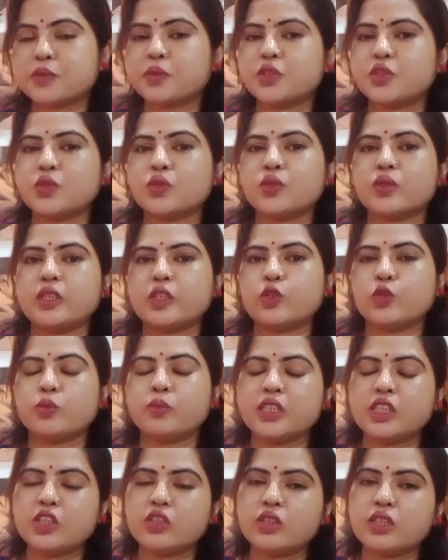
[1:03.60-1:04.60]
পর্যন্ত দেখুন
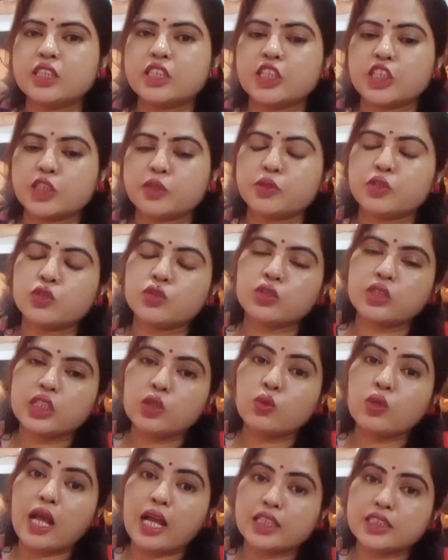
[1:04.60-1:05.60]
ভিডিওটি শেষ পর্যন্ত
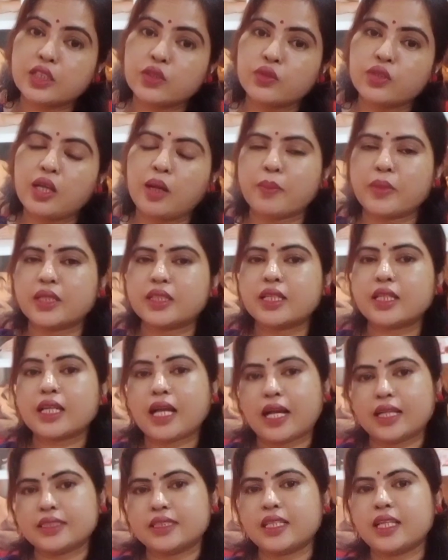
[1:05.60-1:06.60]
দেখুন আশা করি আপনাদের
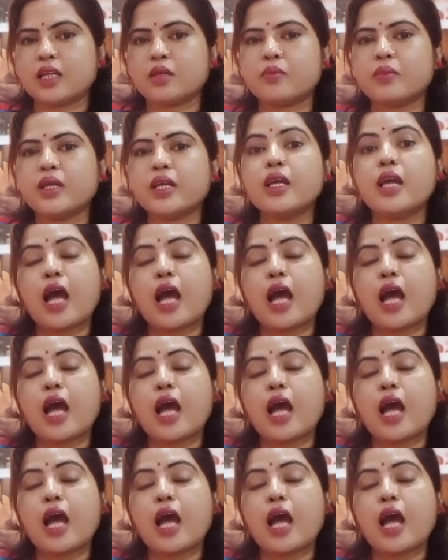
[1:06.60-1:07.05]
কাজে লাগবে